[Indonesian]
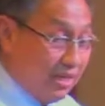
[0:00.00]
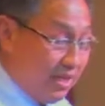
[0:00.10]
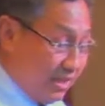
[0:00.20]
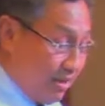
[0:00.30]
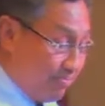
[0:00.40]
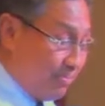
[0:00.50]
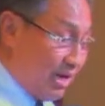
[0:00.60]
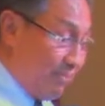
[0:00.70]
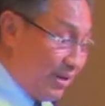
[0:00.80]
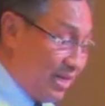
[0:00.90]
kitab
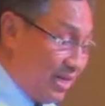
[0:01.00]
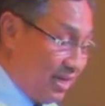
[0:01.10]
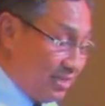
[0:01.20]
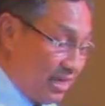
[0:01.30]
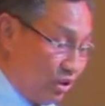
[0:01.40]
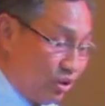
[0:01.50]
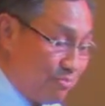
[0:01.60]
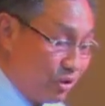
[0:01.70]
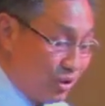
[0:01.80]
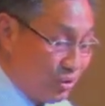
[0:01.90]
berapa ini ya? Satu
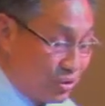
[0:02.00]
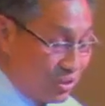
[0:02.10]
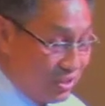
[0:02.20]
Timotius